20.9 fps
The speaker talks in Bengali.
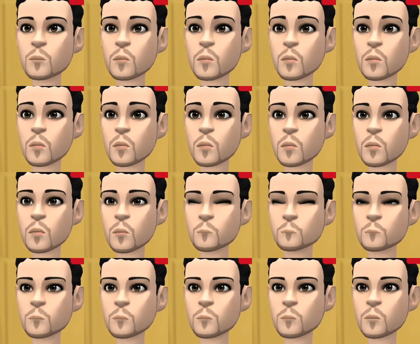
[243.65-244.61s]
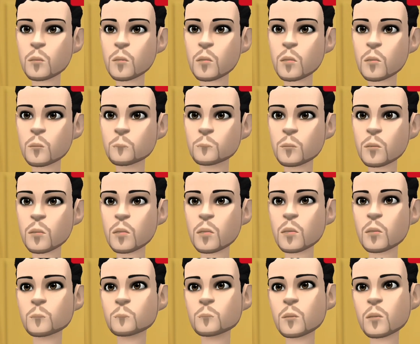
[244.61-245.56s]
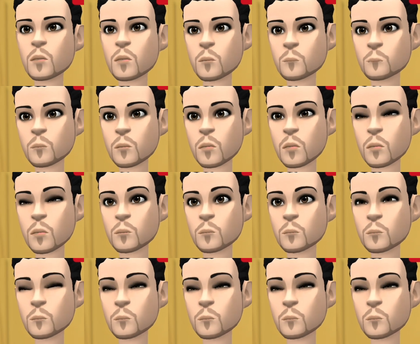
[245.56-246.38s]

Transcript: আমার অনেক উপকারী হয়